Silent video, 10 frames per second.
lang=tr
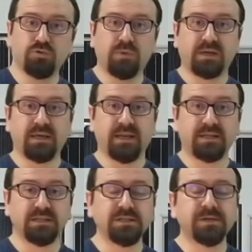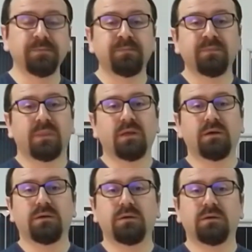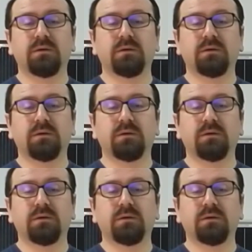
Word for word: duymak gerekir. Ee,